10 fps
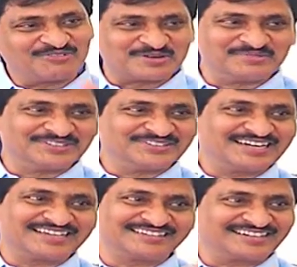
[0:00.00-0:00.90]
అవ్వకముందు
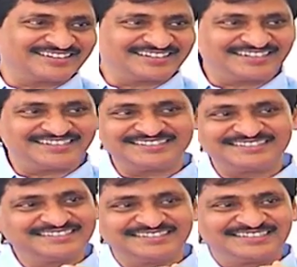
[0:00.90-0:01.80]
అయిన తర్వాత
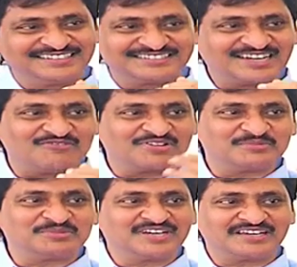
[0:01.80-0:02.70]
సో
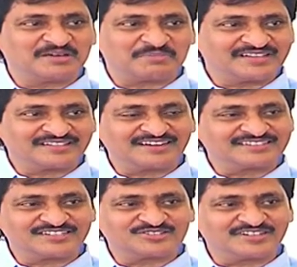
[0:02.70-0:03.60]
అవ్వకముందు అయ్యే ప్రయత్నాలు
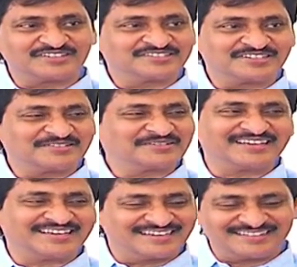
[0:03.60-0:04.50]
చేస్తున్నాను సార్
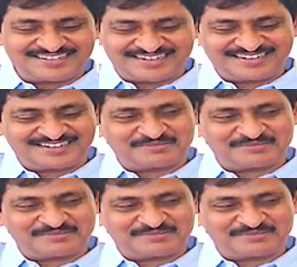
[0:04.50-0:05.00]
ఏంద్రా ఈడ